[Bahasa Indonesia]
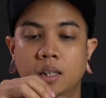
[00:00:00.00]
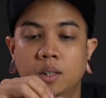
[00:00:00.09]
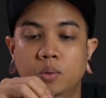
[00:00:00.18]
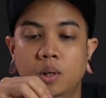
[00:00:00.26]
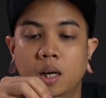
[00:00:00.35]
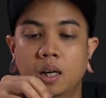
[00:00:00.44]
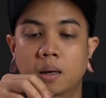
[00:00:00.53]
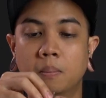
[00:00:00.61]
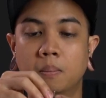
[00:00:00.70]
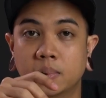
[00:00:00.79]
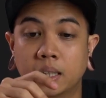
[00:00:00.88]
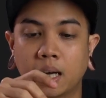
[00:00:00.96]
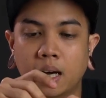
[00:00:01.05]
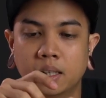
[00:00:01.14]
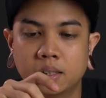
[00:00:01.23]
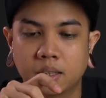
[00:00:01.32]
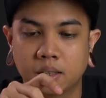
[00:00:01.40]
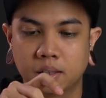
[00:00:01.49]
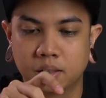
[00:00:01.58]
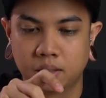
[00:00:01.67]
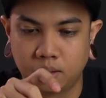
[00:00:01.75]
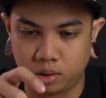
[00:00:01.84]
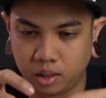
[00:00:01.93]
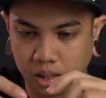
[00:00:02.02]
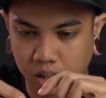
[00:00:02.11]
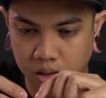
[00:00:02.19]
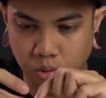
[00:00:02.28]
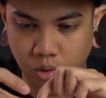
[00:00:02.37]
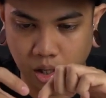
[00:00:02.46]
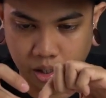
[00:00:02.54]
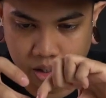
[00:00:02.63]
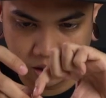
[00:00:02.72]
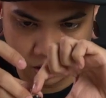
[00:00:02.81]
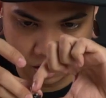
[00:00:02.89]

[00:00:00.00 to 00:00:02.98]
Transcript: ini udah ada cetakannya lu tinggal tekuk kakinya